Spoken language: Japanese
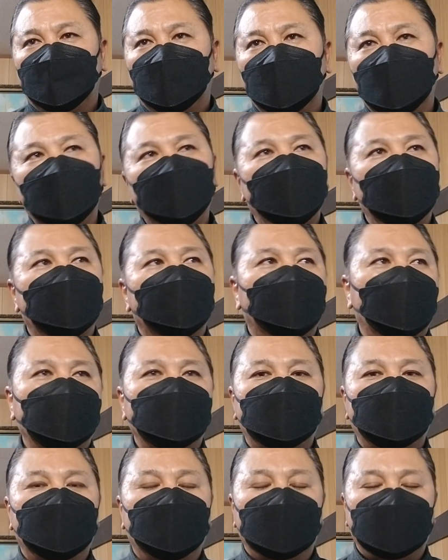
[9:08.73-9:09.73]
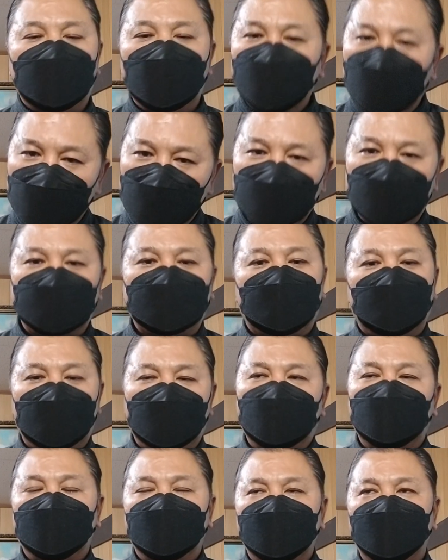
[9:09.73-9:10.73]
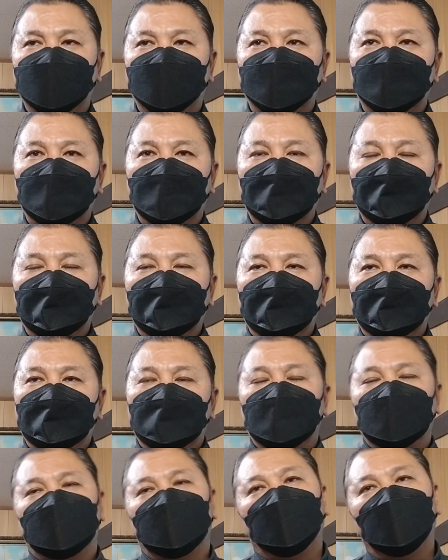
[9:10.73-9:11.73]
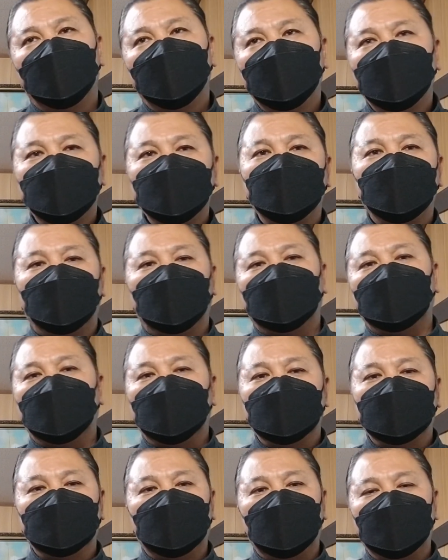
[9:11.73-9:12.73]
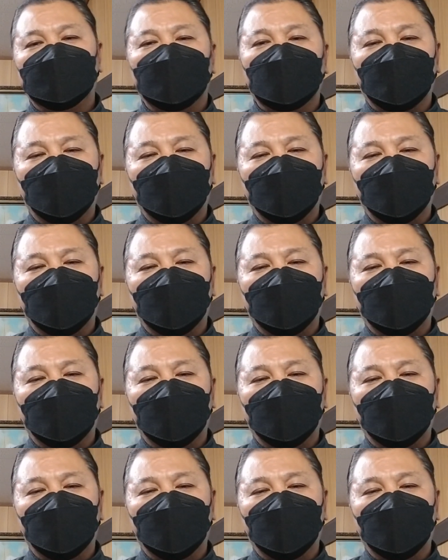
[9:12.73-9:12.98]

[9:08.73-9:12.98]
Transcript: フィリピンのマンションは狭いですからでそういうのがだんだん、